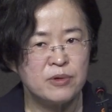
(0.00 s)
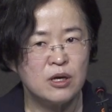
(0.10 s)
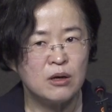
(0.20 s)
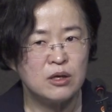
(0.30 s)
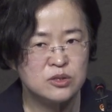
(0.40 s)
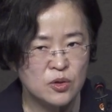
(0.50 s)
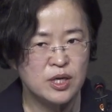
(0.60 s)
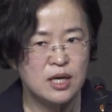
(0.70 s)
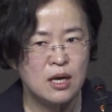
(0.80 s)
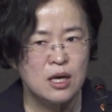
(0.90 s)
어,
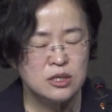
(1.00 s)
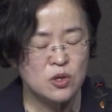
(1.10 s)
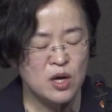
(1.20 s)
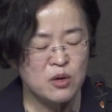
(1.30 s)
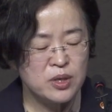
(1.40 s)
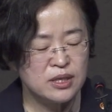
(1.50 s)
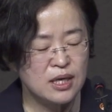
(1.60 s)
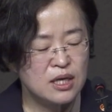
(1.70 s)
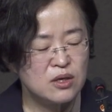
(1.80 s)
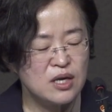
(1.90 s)
저희가 처하고
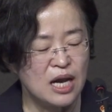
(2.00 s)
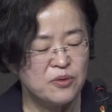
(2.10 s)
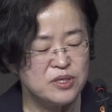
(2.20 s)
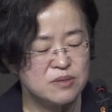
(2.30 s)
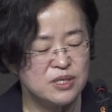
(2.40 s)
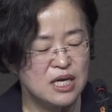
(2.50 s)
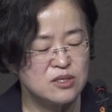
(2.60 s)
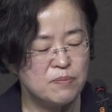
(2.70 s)
있다는 걸 알고 있습니다.